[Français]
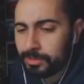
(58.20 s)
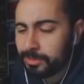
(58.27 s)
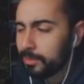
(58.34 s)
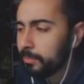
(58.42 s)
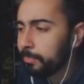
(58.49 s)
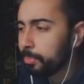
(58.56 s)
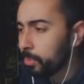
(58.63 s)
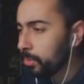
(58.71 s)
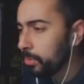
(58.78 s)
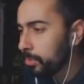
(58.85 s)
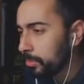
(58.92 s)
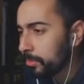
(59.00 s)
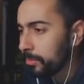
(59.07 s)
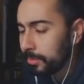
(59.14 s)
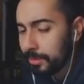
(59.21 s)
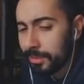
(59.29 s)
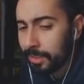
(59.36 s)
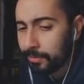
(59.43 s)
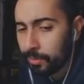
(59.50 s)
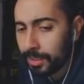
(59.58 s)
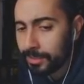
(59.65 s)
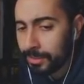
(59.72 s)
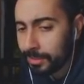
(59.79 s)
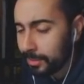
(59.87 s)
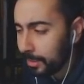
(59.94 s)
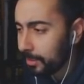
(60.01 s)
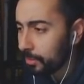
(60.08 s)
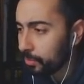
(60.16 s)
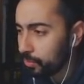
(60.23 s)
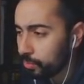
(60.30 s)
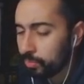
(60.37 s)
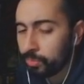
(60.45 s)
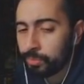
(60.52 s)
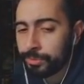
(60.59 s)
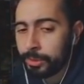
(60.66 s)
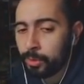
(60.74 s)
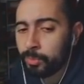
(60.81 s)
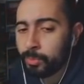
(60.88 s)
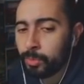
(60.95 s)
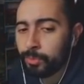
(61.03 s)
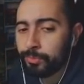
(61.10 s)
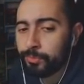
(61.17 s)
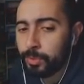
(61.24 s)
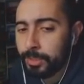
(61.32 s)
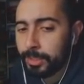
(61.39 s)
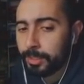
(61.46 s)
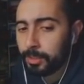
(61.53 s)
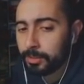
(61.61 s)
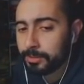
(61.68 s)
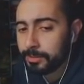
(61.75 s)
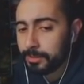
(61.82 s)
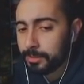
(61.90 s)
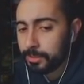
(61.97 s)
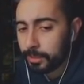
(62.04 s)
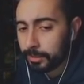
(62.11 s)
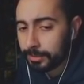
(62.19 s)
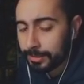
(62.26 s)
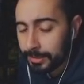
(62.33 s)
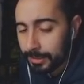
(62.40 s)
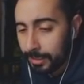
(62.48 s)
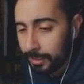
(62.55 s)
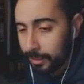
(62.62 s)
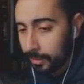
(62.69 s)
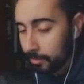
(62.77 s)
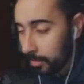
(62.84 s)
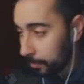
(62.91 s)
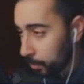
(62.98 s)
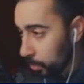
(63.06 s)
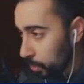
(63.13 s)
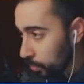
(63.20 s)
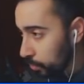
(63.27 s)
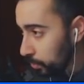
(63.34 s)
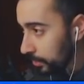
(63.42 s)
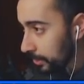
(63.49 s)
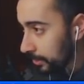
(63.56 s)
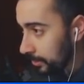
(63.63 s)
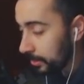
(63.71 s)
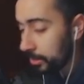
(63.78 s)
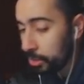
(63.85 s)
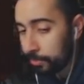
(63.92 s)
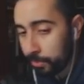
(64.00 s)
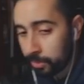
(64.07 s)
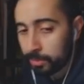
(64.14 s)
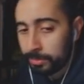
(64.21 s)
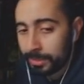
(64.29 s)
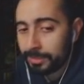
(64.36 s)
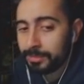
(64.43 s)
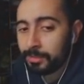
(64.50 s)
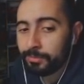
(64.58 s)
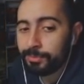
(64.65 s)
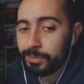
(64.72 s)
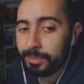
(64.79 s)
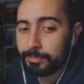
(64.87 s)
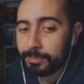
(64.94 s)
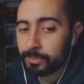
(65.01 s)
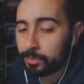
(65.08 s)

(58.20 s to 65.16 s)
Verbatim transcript: il peut y avoir des cas où on a le mot volet alors que c'est des tirs. Mais pour le coup, ici, je pense bien que c'est une volée parce